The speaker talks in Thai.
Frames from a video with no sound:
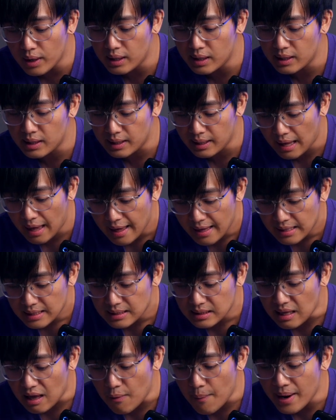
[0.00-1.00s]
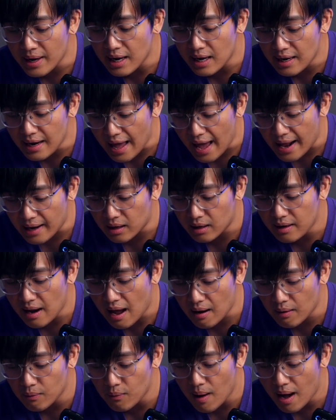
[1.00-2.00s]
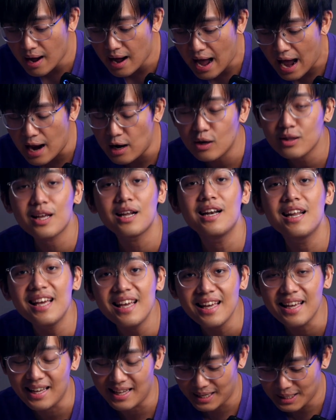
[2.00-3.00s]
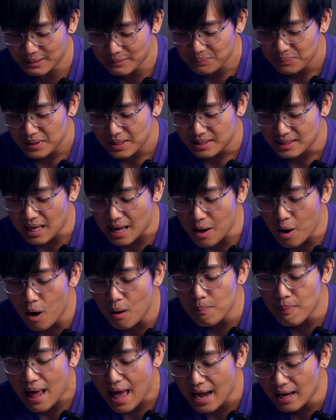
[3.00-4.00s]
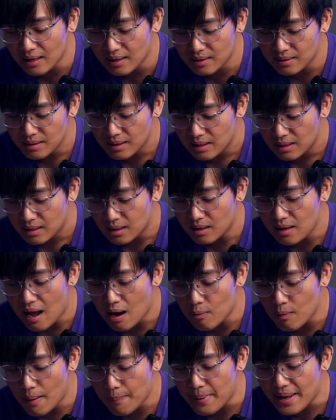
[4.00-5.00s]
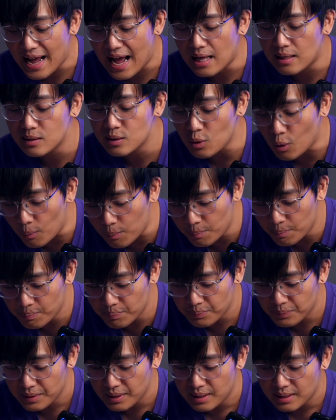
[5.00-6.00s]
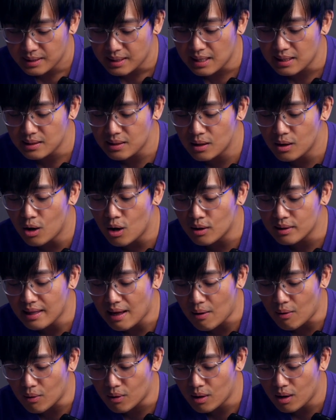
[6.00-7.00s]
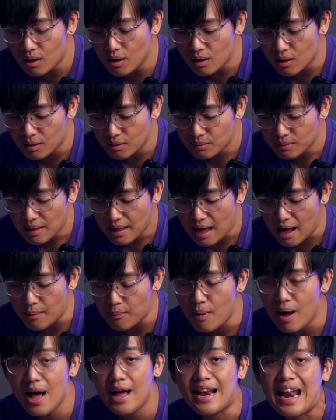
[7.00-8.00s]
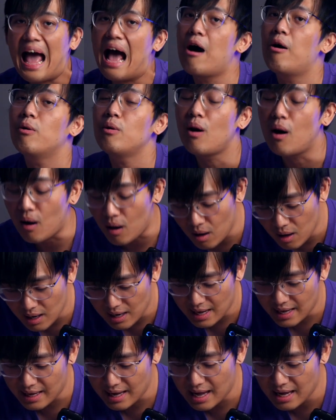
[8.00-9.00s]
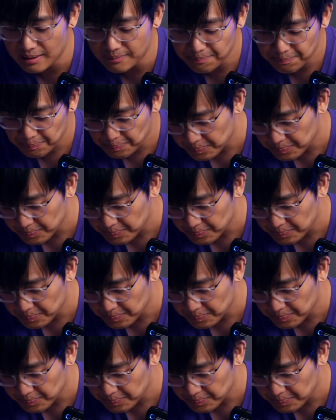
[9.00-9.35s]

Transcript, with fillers: ควรเลยใส่แว่นกันแดดก็ทักว่าขายลอตเตอรี่ใส่ all black ก็ทักว่าไปงานศพใส่เสื้อคอเต่าก็ถามว่าหนาวหรออะไรเงี้ย